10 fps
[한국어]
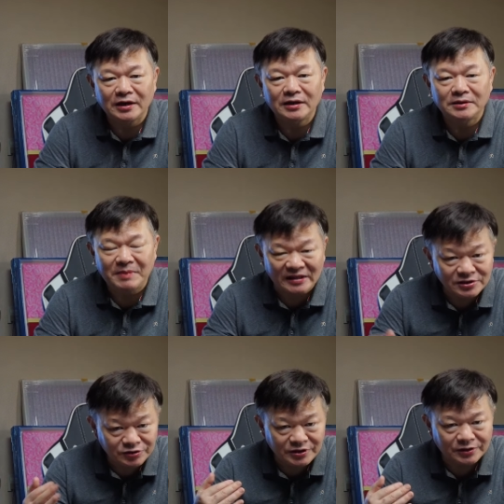아,
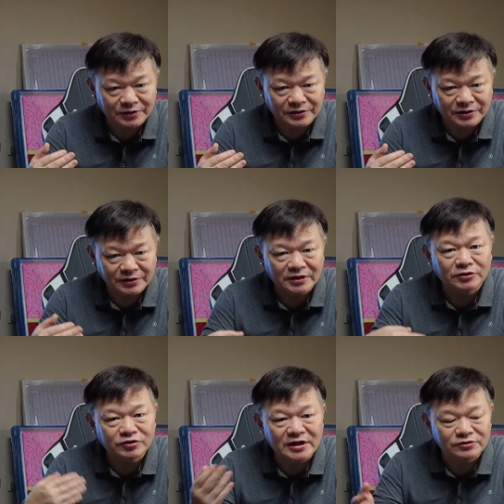받을 수 있거든요. 그러니까
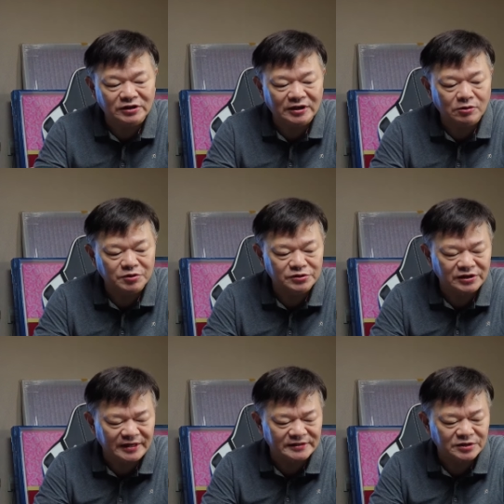투자할 수 있다고 볼 수
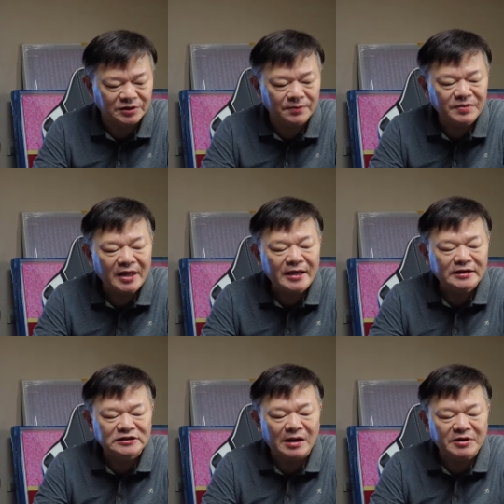있겠죠.
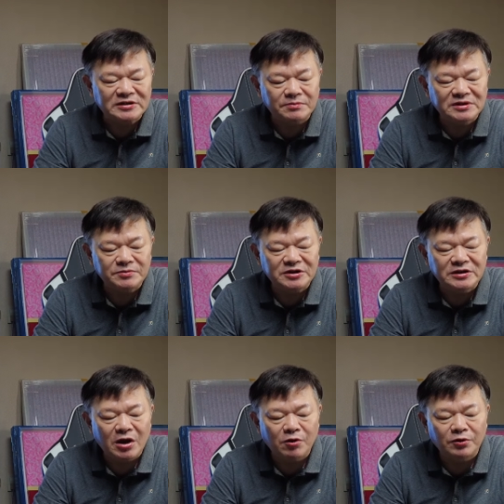
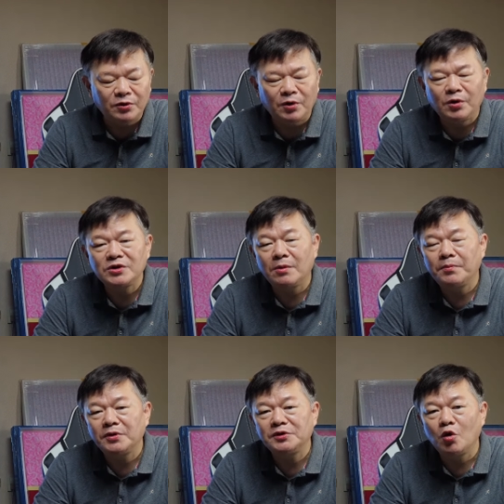432개월로
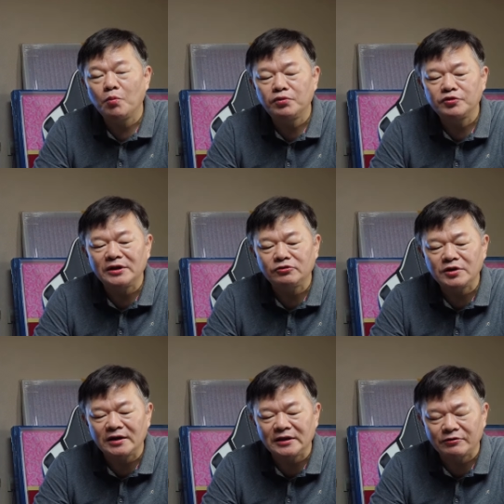연봉리 5%에
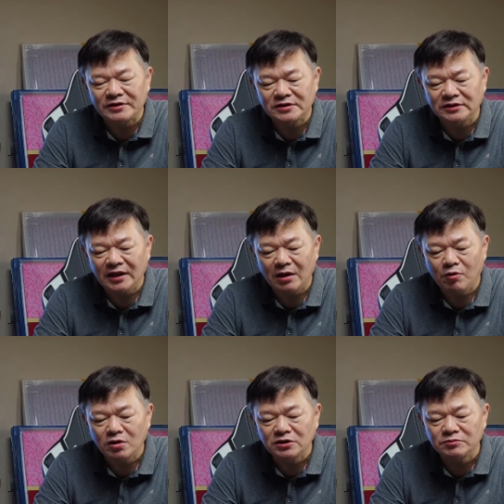투자한다고 했을 때
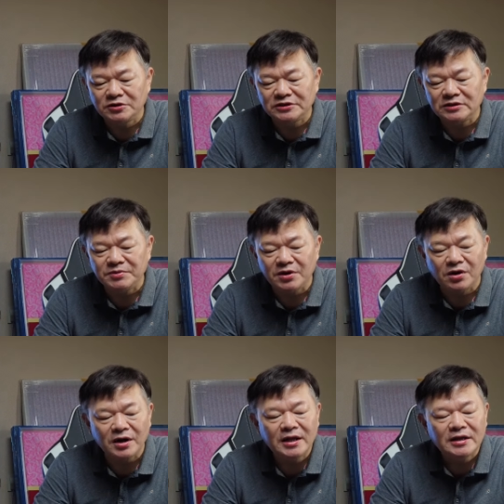원금은
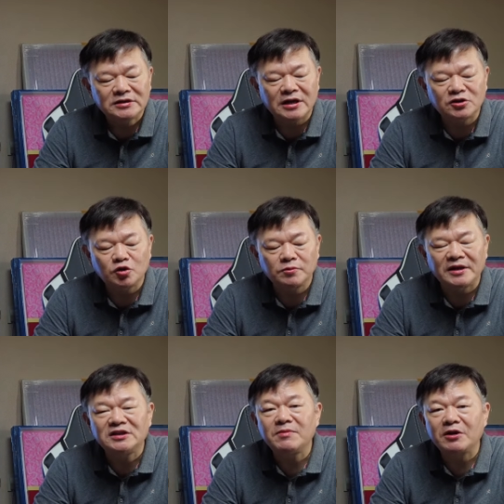12억
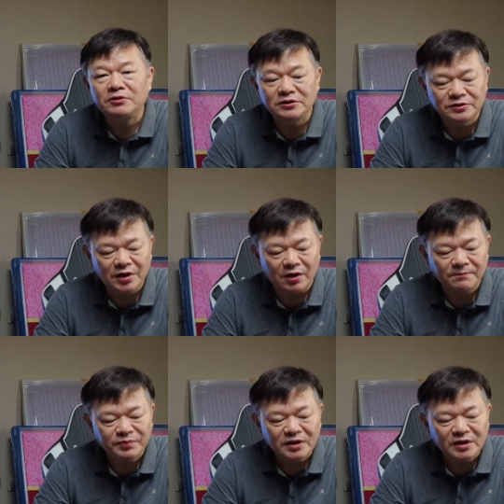4,502만 원이고요.